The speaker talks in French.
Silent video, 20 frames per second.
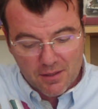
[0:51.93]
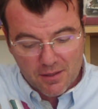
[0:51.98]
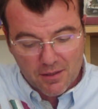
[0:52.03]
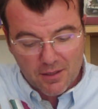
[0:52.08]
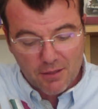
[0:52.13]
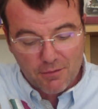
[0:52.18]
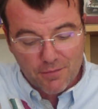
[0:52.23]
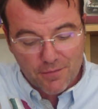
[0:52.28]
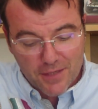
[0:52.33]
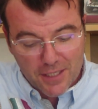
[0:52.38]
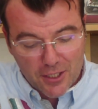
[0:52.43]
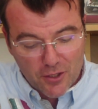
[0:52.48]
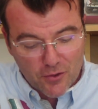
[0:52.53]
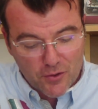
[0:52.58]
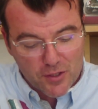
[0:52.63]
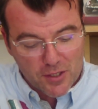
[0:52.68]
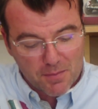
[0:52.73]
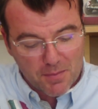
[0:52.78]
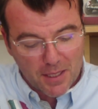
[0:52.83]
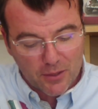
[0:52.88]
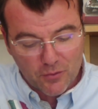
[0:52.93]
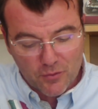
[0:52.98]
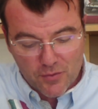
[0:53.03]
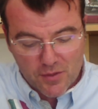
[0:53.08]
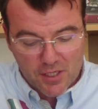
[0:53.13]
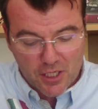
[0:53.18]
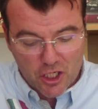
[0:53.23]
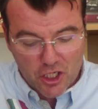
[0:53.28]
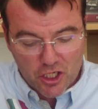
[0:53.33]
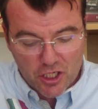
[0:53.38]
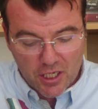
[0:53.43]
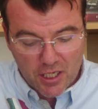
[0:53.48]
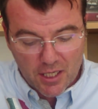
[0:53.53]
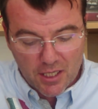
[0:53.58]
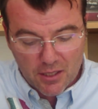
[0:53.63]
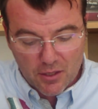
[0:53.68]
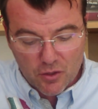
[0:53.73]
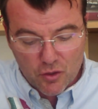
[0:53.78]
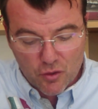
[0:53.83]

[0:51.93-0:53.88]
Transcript: qui financent cette chaîne.